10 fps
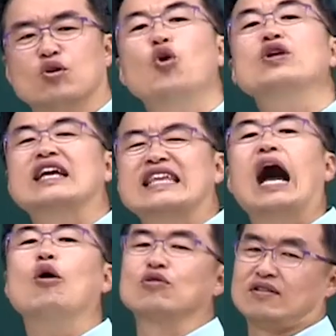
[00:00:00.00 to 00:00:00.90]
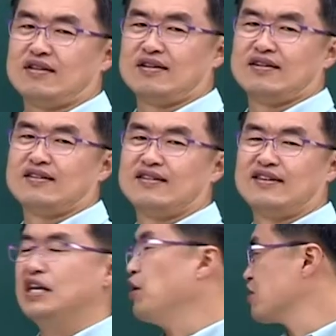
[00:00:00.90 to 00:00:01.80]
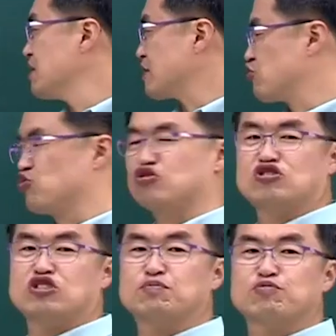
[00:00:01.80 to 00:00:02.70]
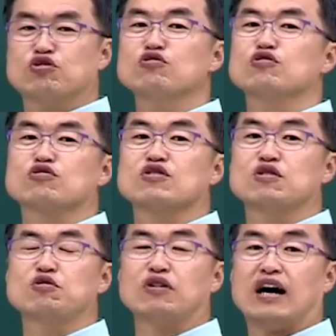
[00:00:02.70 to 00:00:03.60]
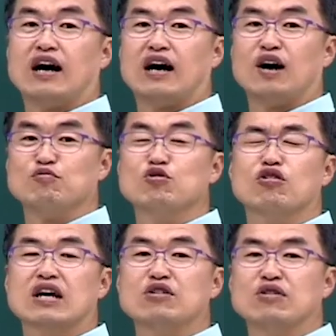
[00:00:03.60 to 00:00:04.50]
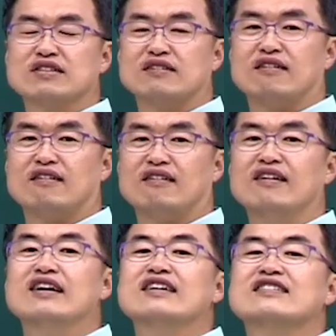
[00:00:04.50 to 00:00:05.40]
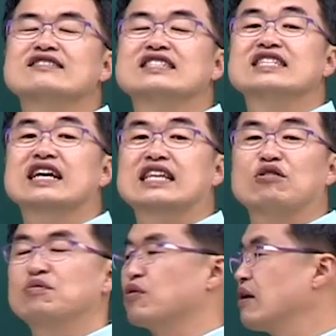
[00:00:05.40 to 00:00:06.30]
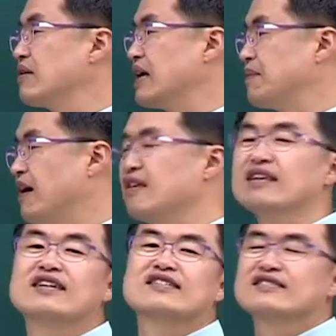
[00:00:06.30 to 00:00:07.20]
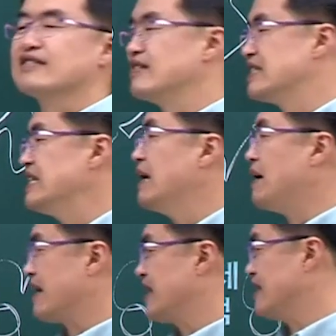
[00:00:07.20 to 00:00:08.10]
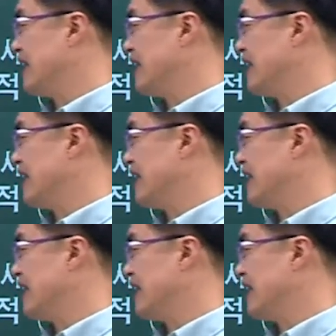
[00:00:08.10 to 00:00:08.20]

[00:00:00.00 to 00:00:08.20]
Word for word: 코리아타운 이런 것들이 막집중도 들어서는 거야. 무역을 하기 위해서. 그 신라타운은 뭐라고 했냐면 그거를 신라방이라